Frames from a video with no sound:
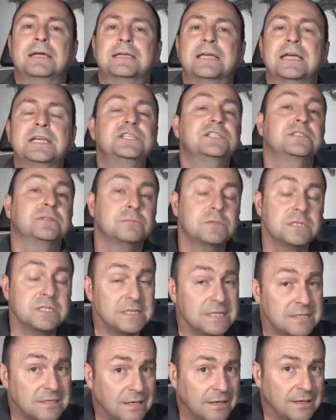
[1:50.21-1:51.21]
Geçtiğimiz
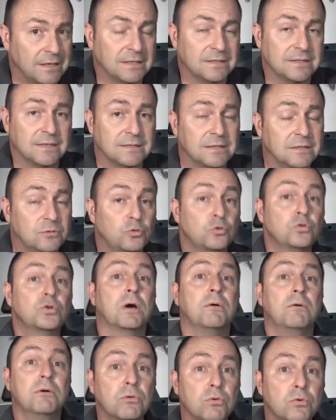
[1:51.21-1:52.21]
Nisan ayında da Türk
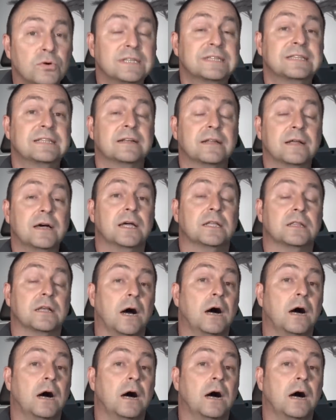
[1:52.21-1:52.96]
Hava Kuvvetleri'ne ait